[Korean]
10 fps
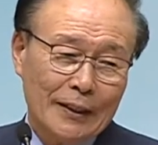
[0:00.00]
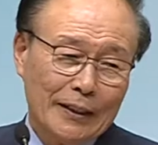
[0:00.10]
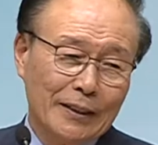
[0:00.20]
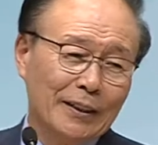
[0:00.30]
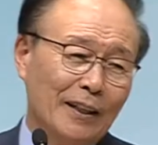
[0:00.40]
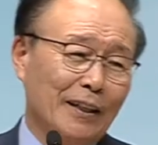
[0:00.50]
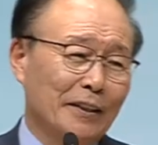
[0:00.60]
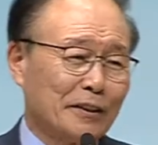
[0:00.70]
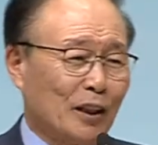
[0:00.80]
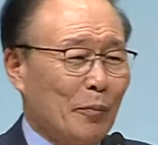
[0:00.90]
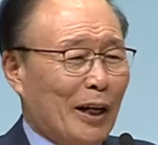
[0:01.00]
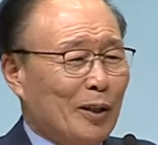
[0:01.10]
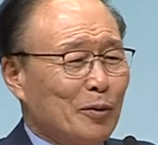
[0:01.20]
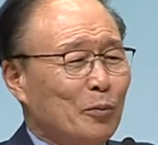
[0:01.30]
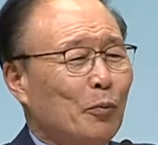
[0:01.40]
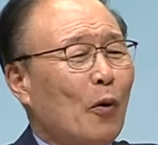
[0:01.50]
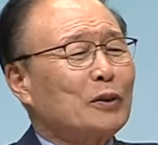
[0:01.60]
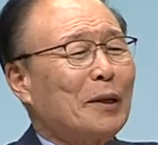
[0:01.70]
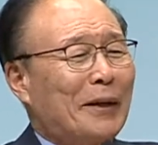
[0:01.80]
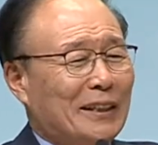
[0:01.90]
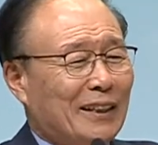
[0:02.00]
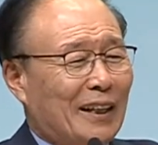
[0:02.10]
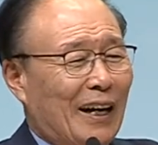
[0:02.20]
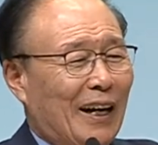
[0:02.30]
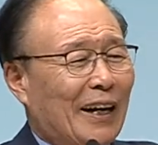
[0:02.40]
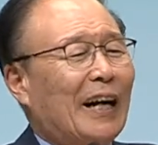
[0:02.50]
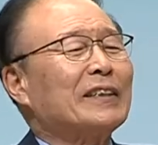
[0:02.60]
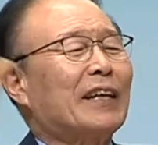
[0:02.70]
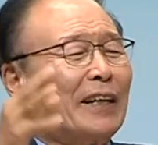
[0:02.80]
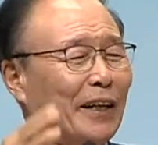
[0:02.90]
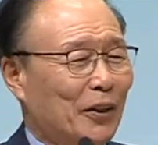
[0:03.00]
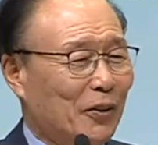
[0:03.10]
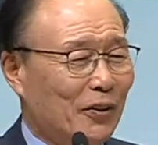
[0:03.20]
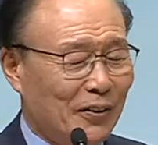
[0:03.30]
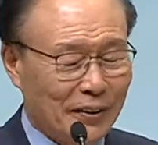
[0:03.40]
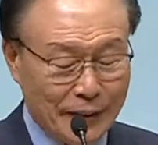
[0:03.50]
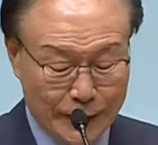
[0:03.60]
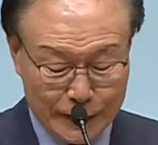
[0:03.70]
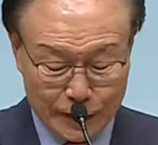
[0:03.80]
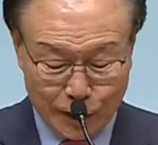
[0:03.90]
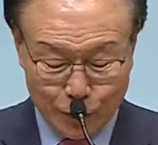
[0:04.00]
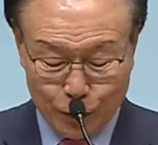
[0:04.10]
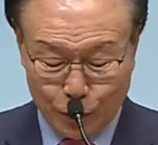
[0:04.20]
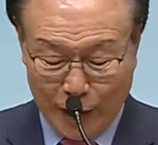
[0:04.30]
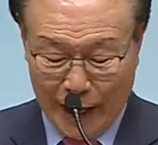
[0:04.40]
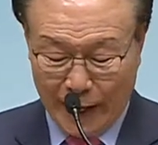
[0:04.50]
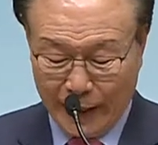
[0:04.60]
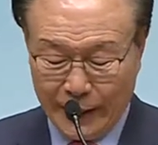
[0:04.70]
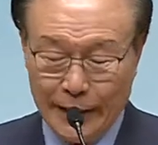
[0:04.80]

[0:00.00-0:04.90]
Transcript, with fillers: 이거 일일이 설명하면 너무 복잡하니까 간단하게요. 천국에